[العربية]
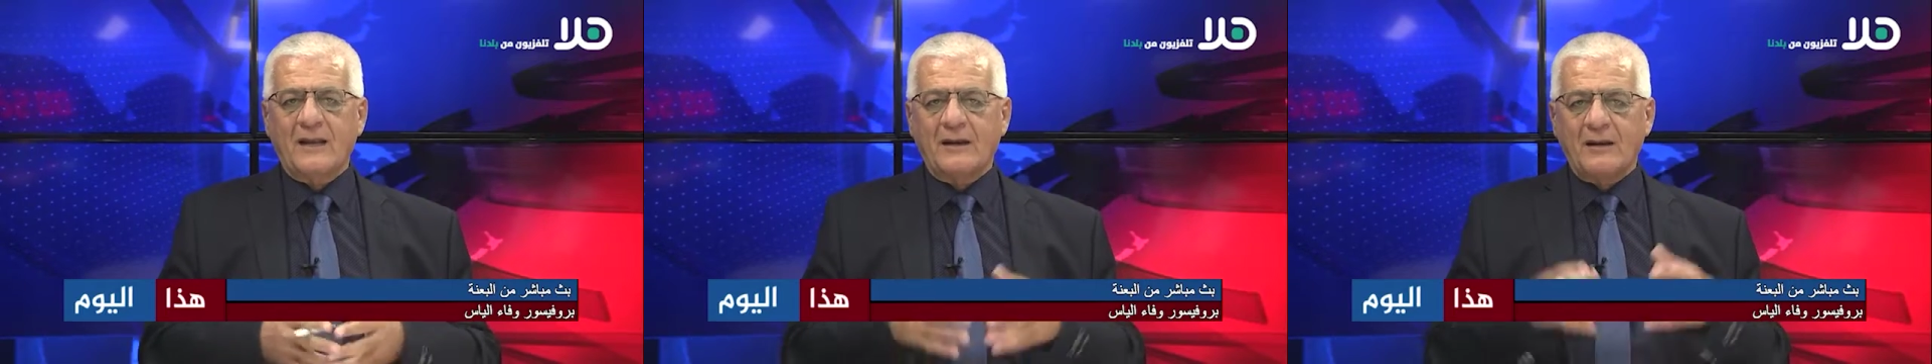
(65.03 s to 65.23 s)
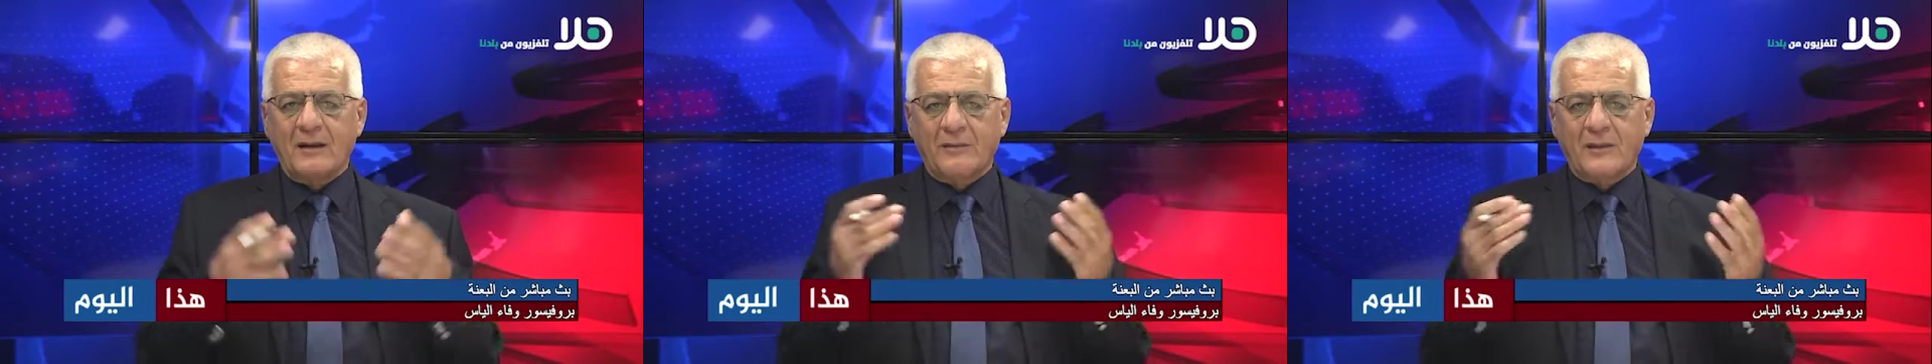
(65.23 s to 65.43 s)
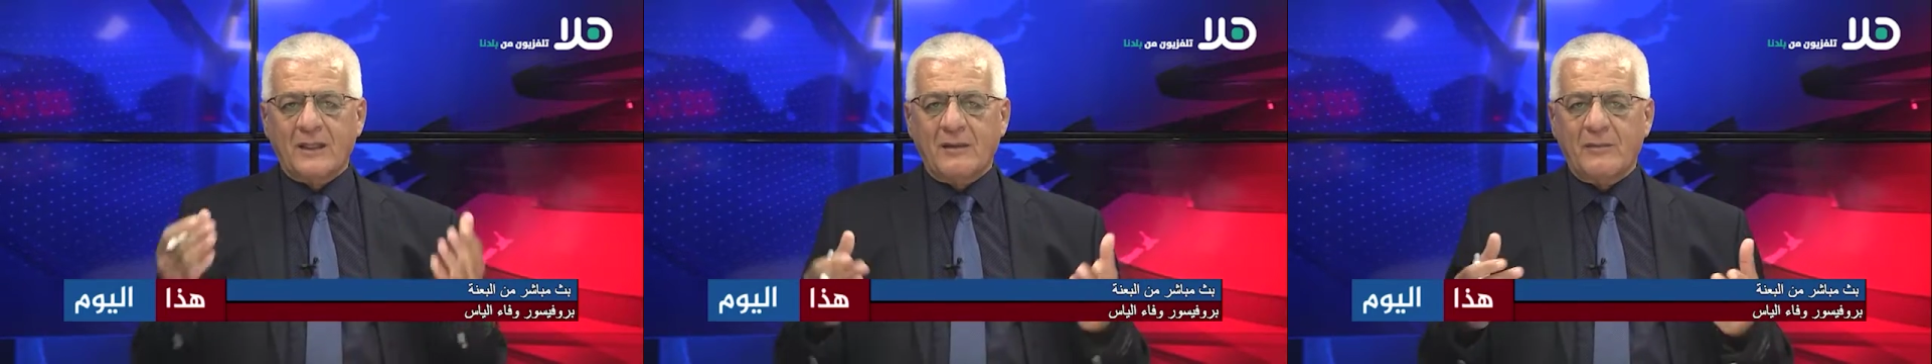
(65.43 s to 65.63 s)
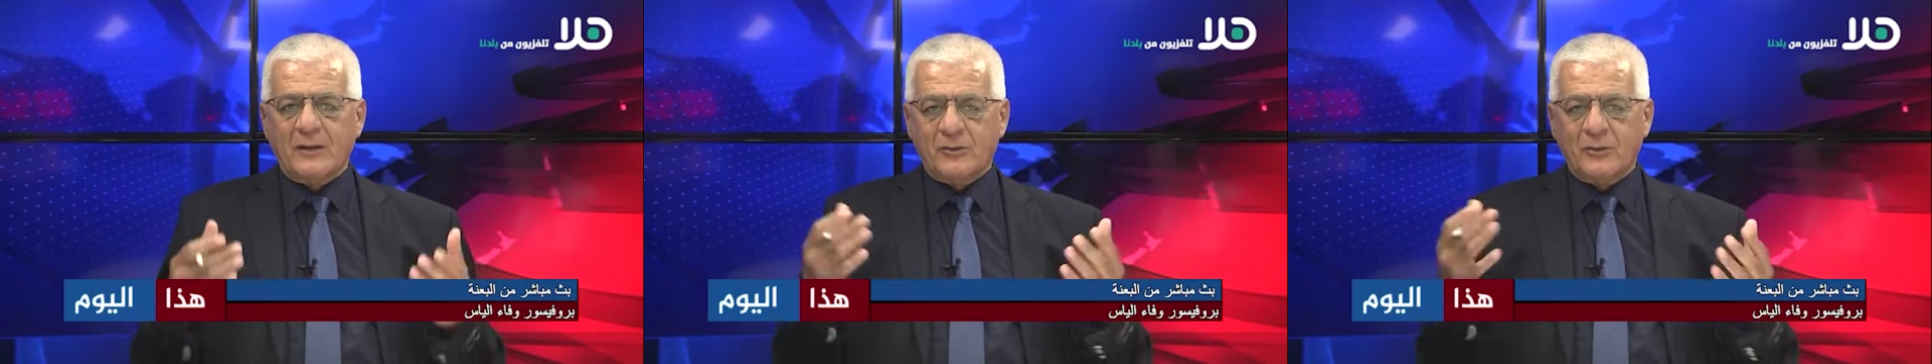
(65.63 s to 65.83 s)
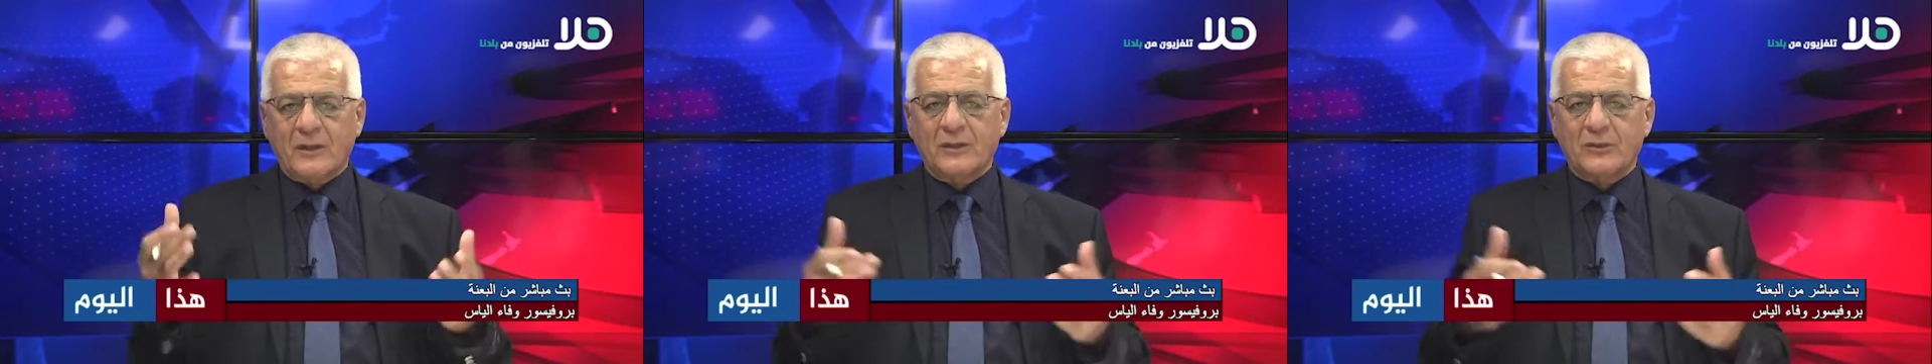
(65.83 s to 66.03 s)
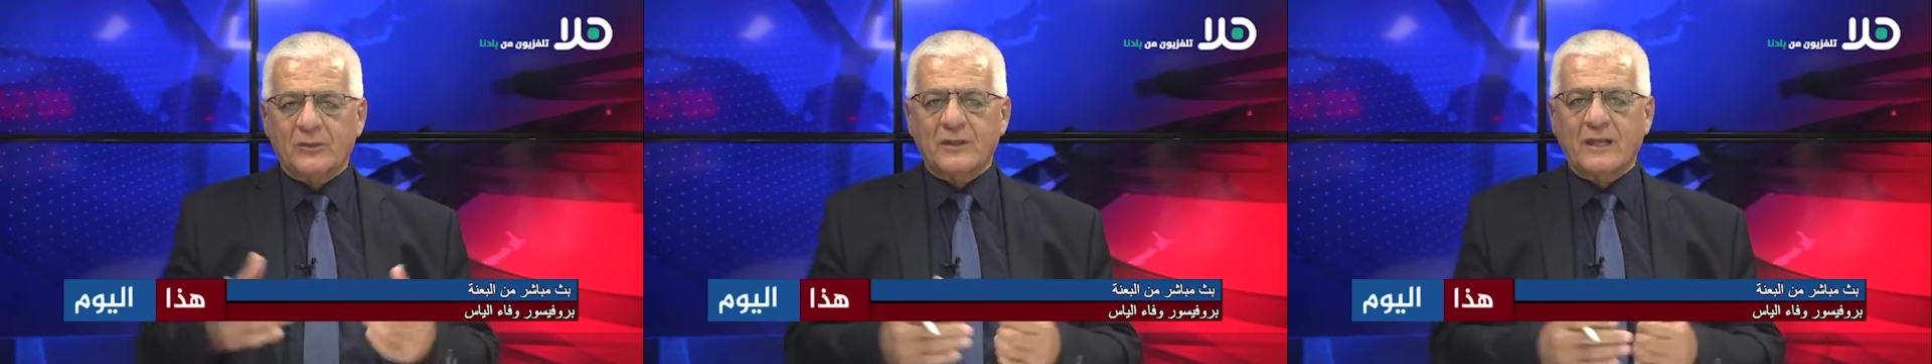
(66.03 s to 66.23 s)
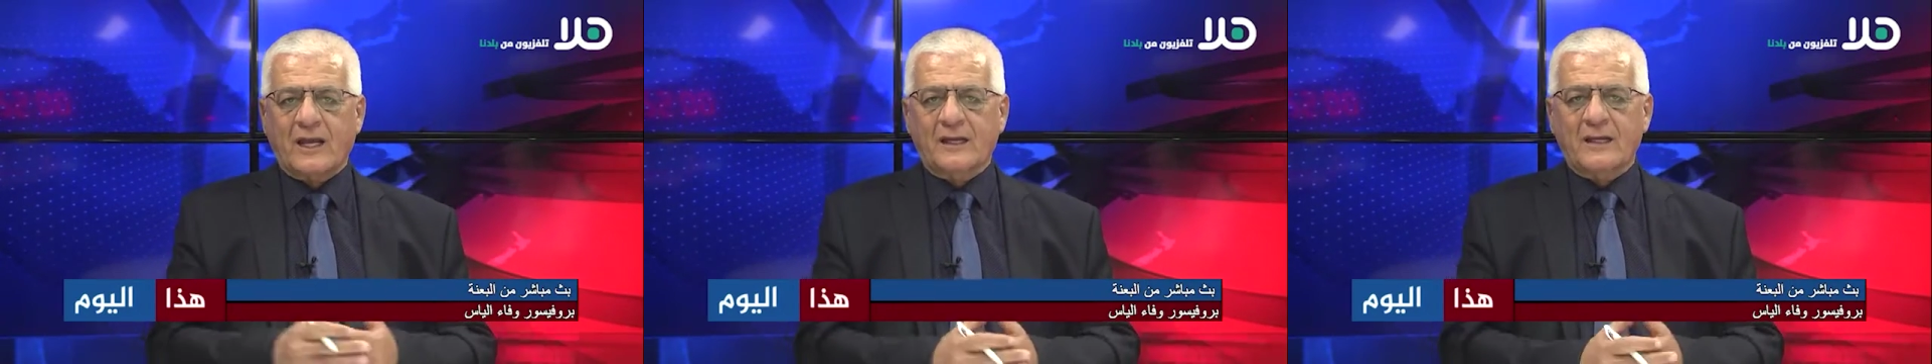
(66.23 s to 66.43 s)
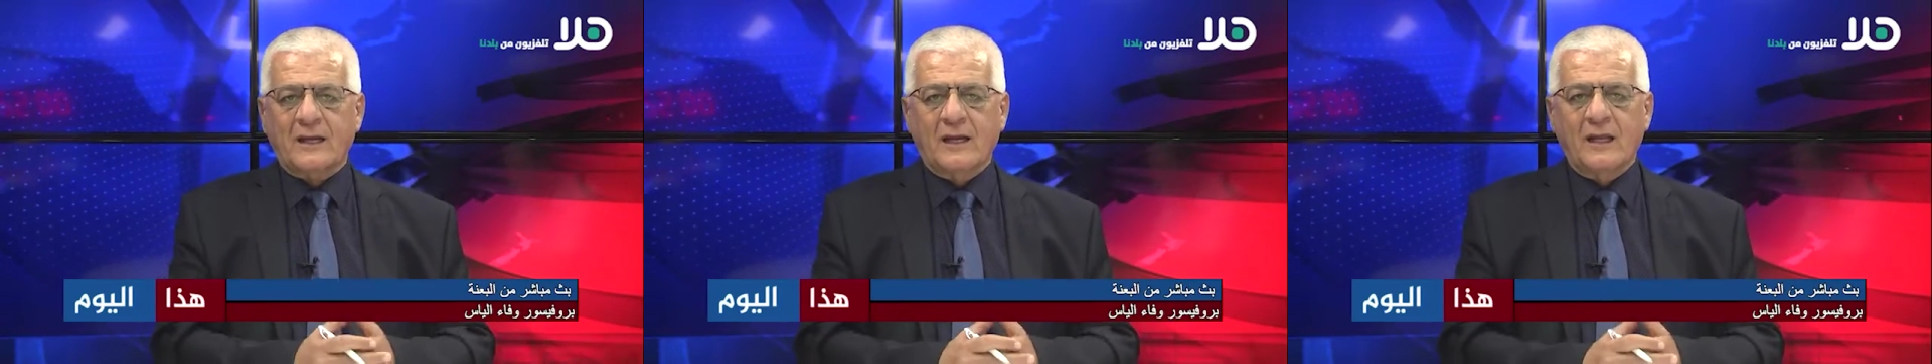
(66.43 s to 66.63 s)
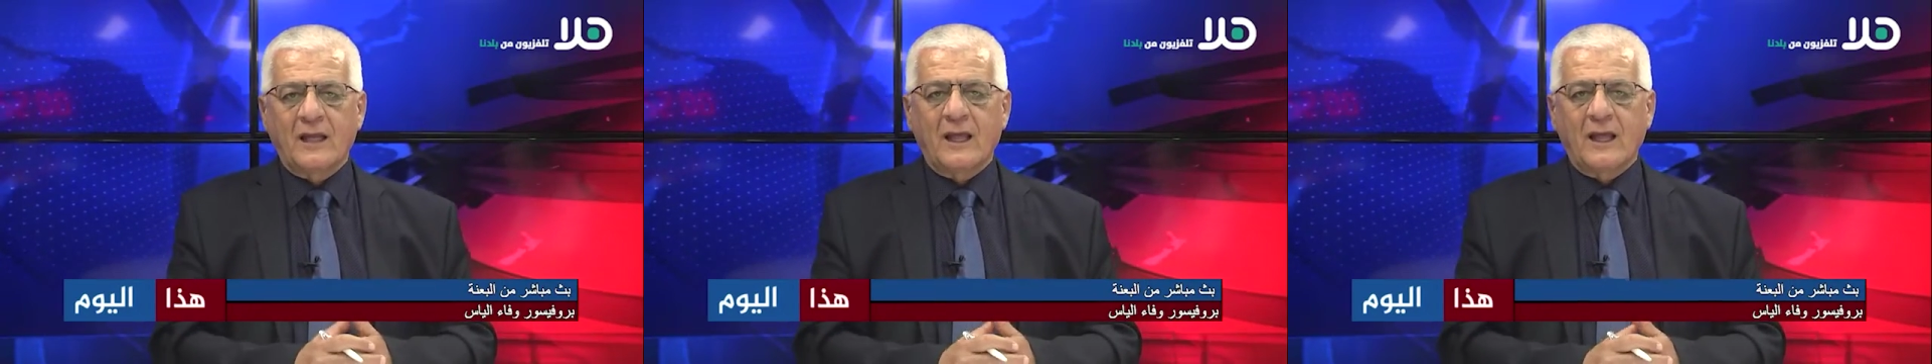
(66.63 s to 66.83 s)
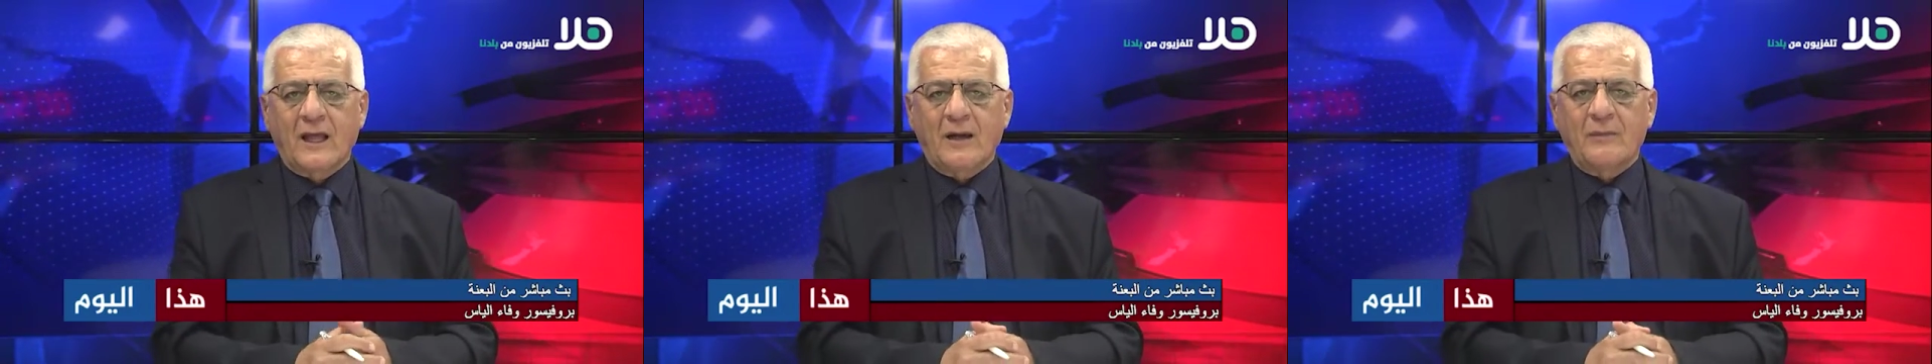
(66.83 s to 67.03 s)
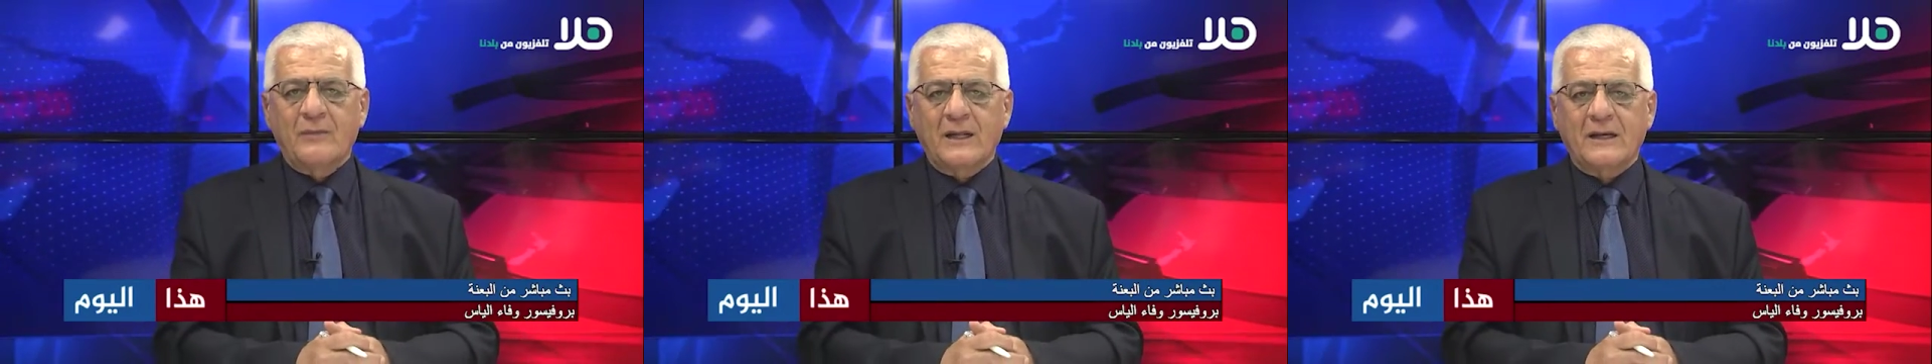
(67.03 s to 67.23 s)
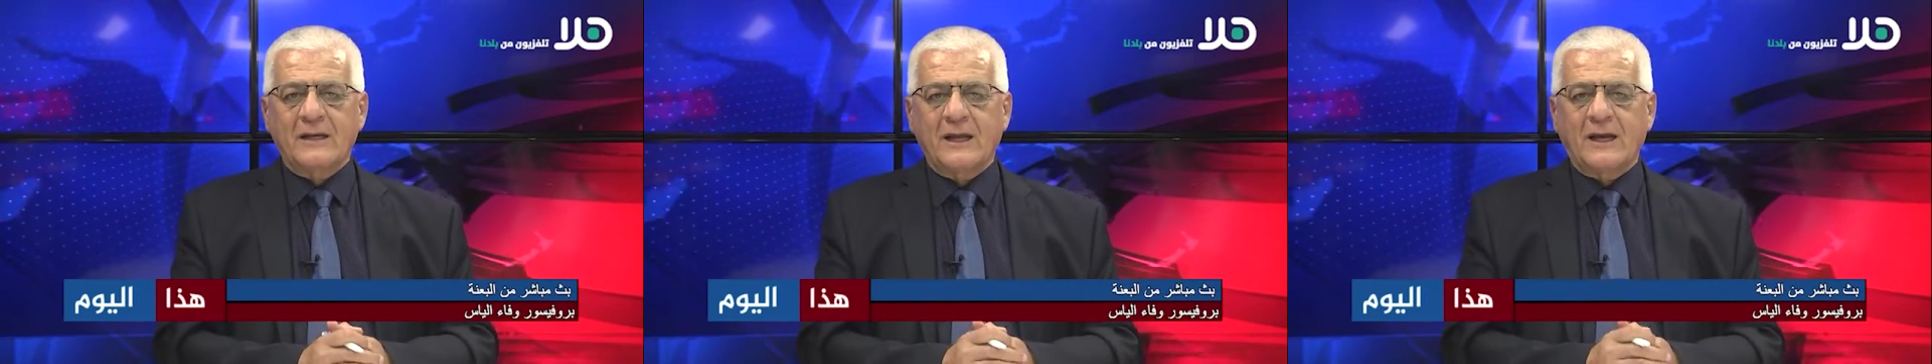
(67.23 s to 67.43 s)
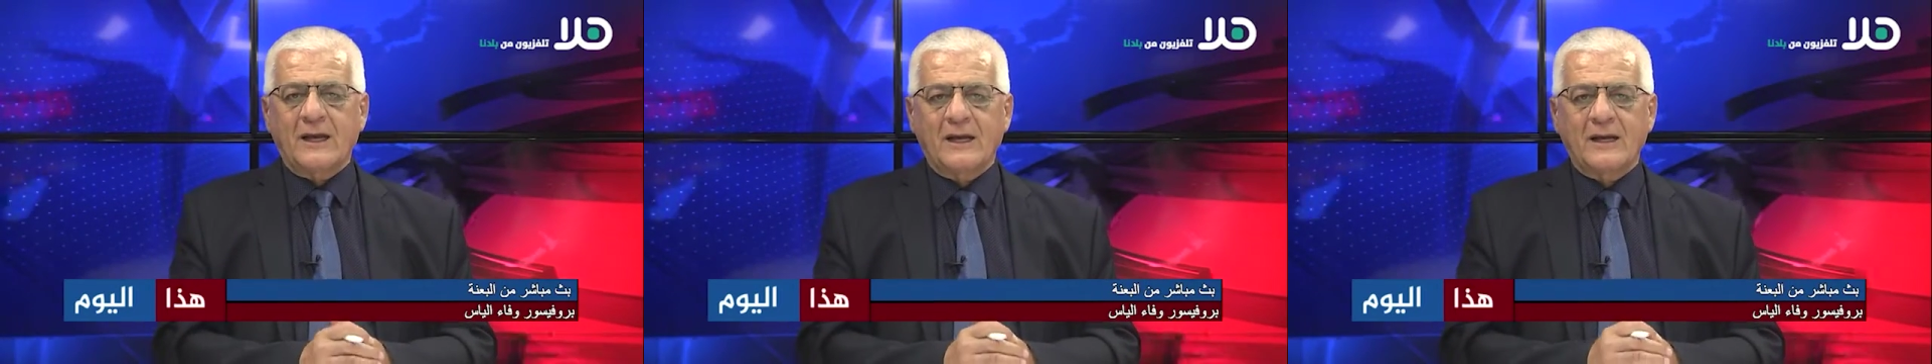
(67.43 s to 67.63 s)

هل مثل ما تريدون يعني أم أن